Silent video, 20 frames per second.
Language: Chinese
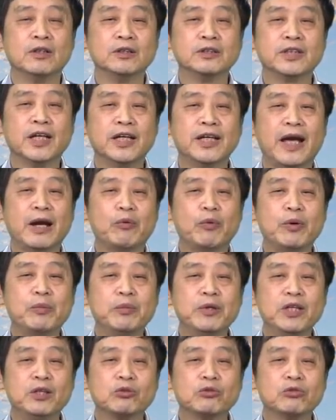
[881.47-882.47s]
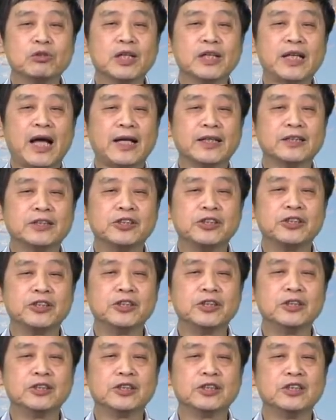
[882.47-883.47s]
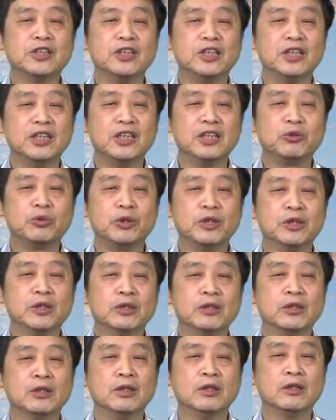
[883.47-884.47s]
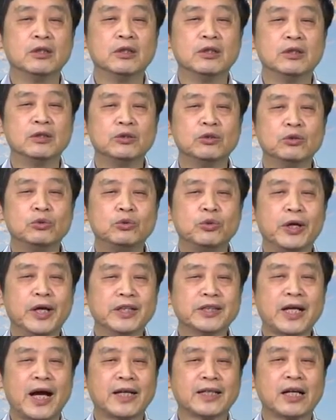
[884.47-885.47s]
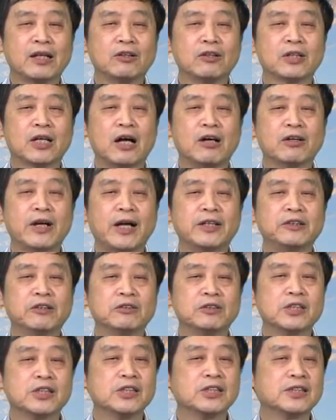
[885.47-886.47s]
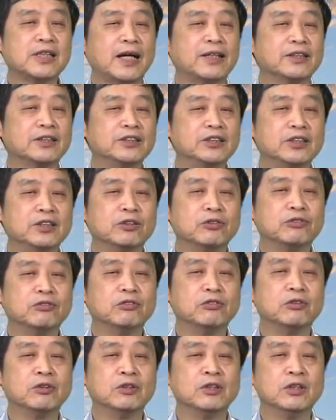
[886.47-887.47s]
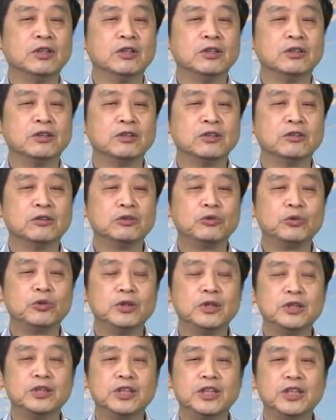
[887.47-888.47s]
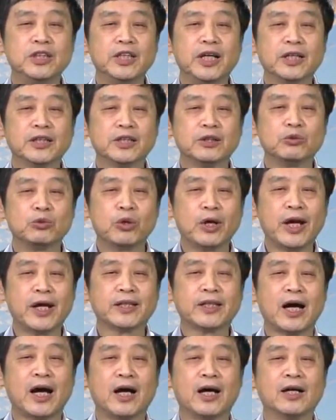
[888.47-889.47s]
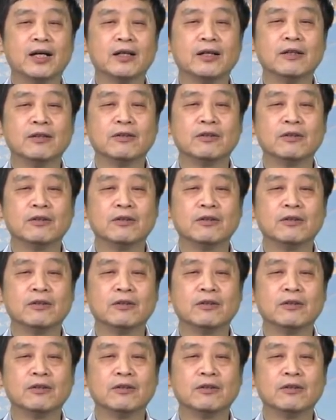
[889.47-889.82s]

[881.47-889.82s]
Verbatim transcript: 这两位秘书跟他的妻子李立群就觉察到了高岗有自杀的意图，就去尽量的劝他。